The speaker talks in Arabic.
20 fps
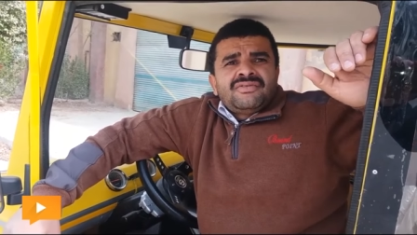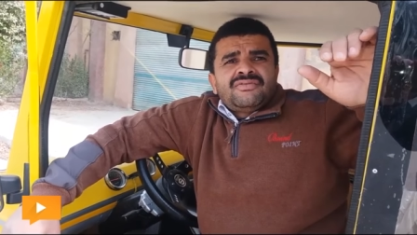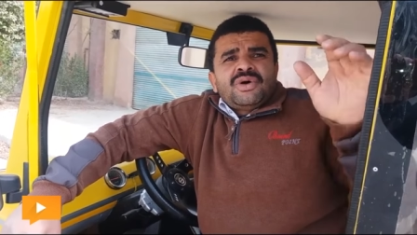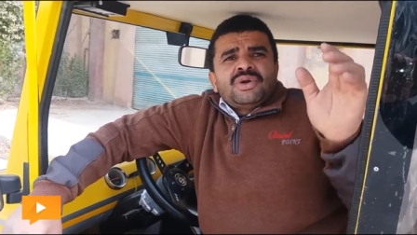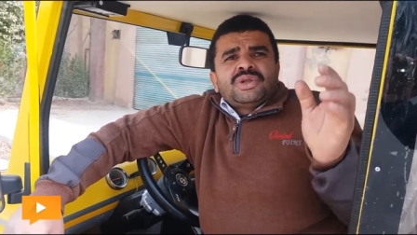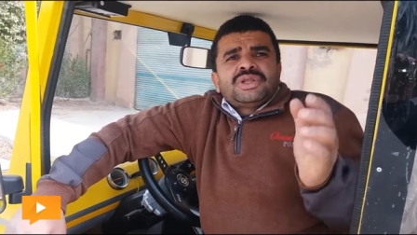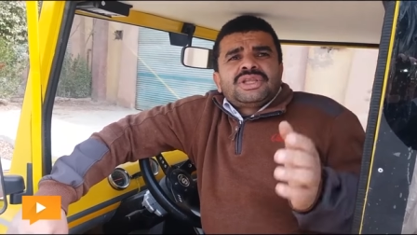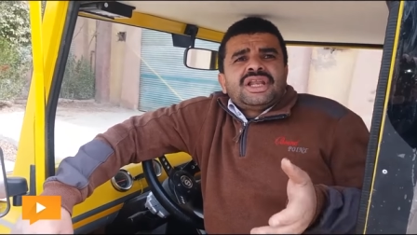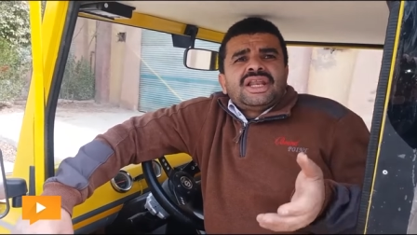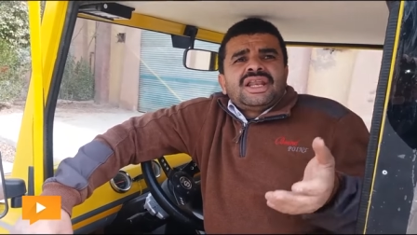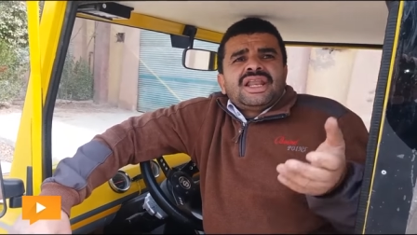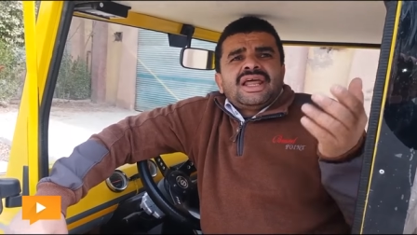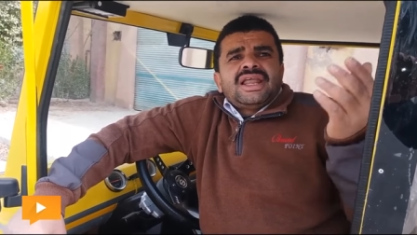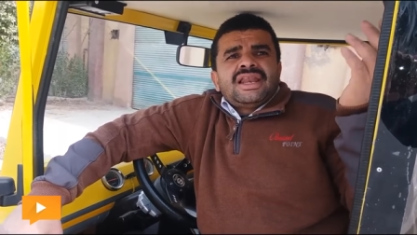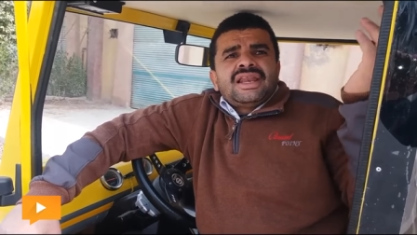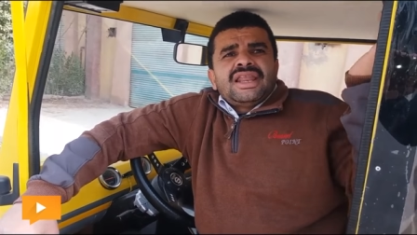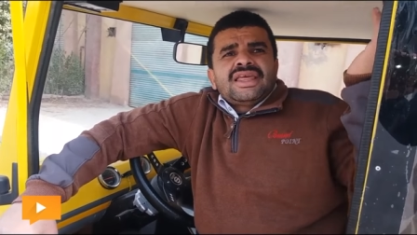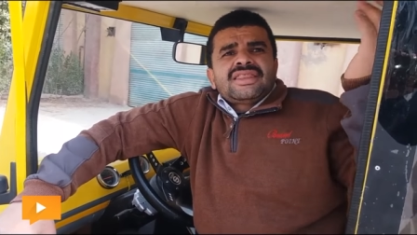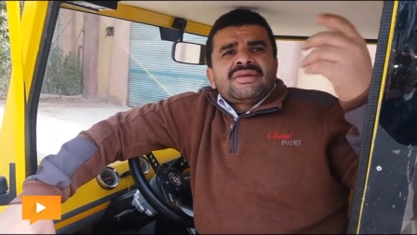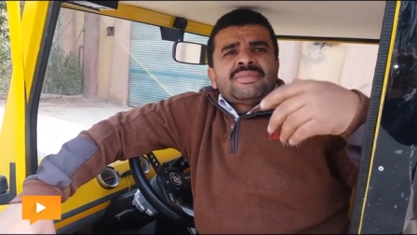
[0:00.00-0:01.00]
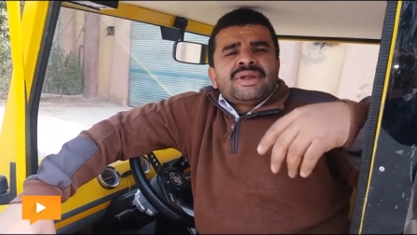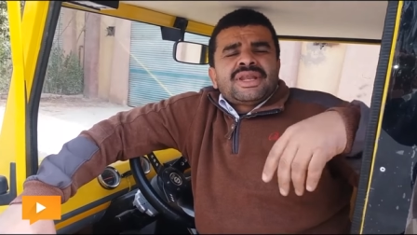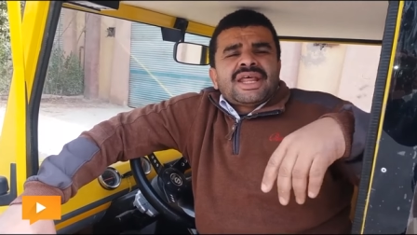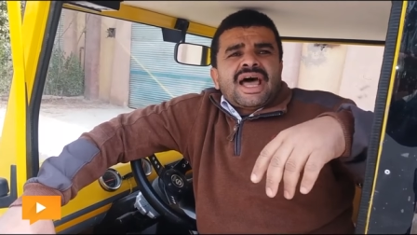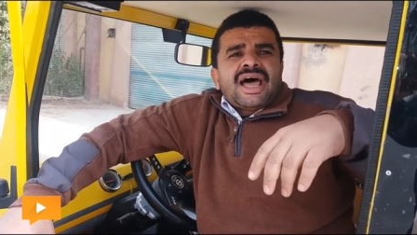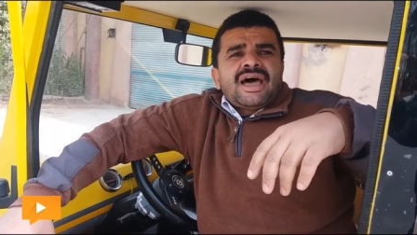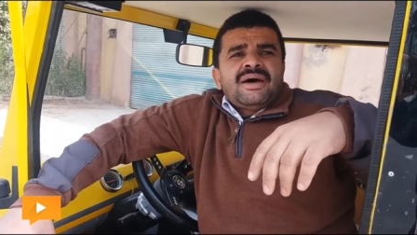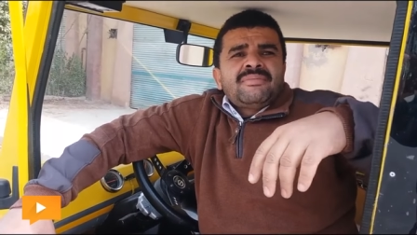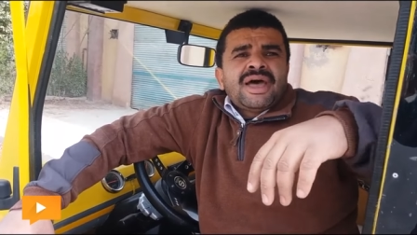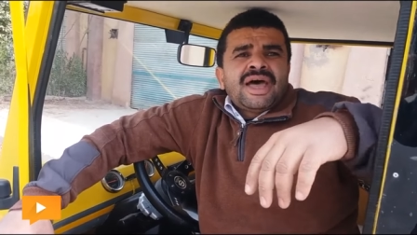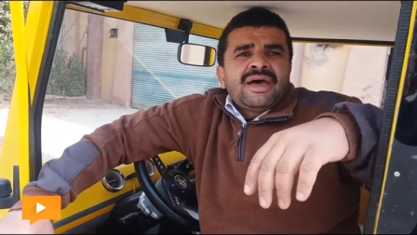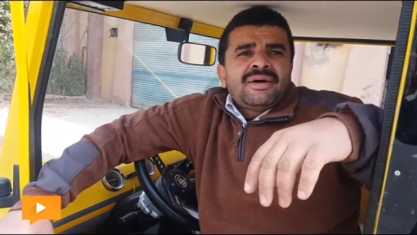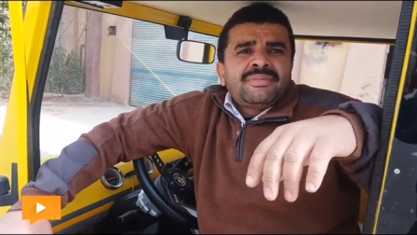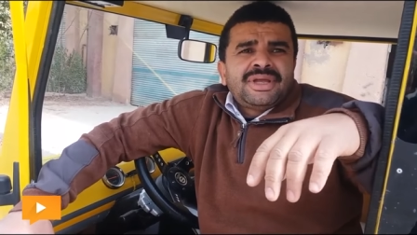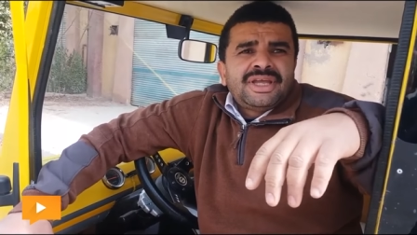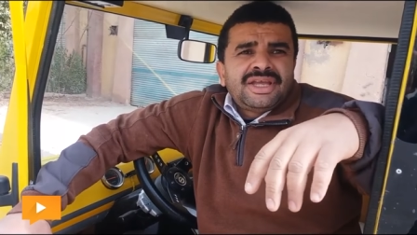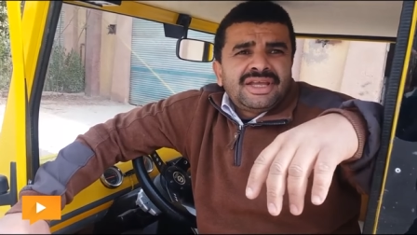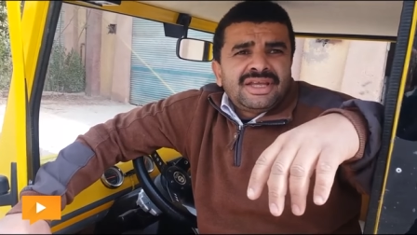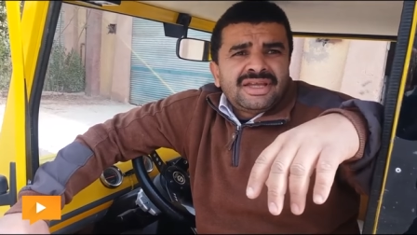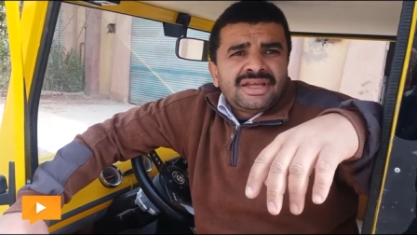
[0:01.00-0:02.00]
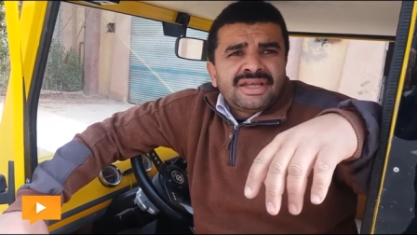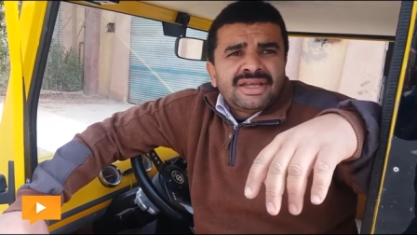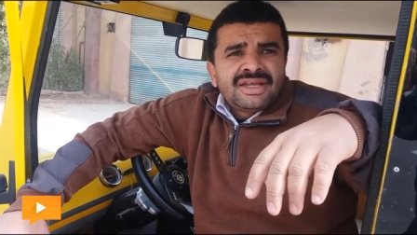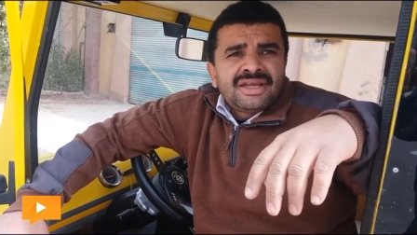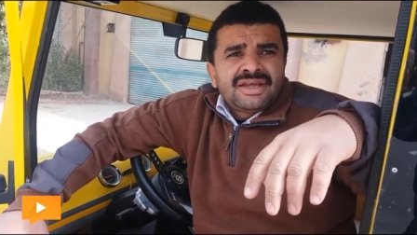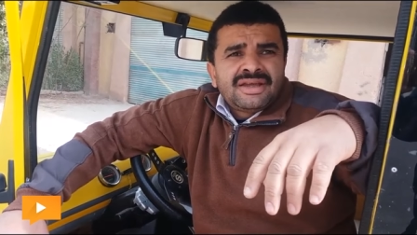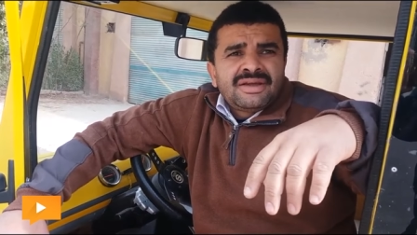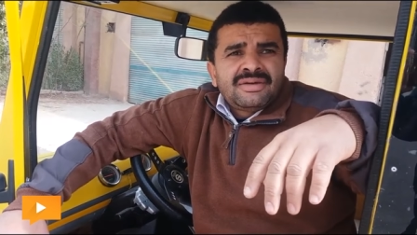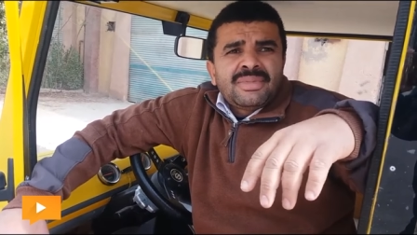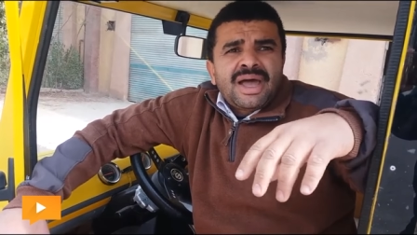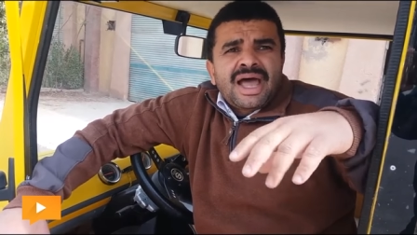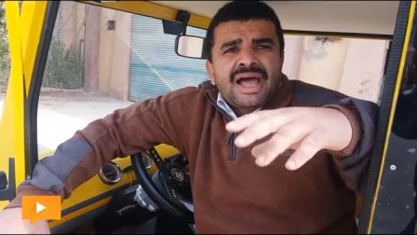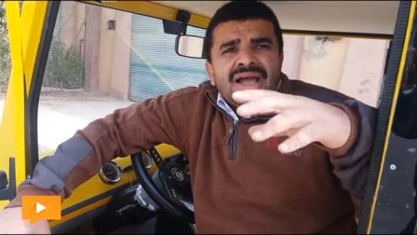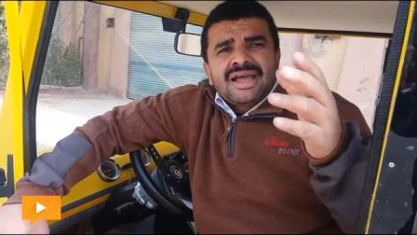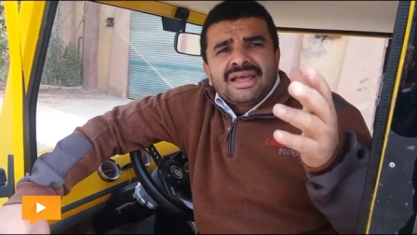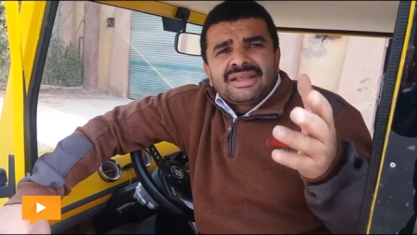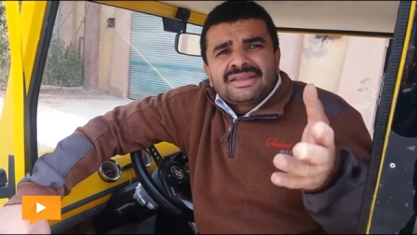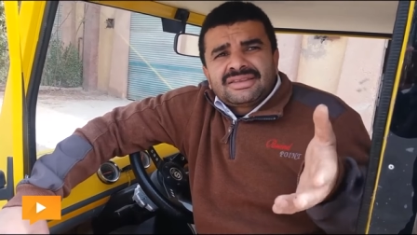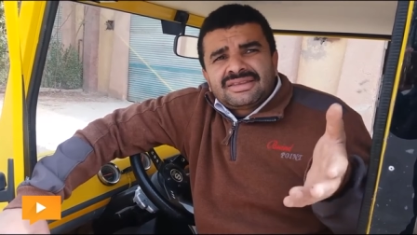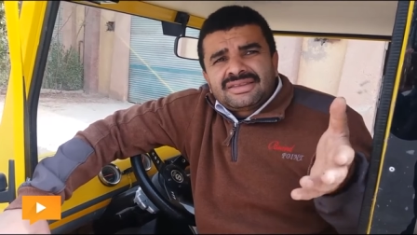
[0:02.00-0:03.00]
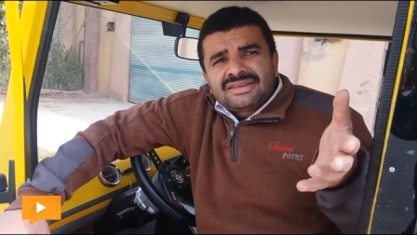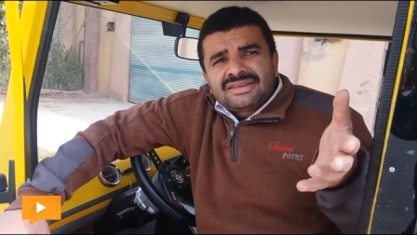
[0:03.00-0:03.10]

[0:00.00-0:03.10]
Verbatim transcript: فقلت لازم ادعمها بحاجات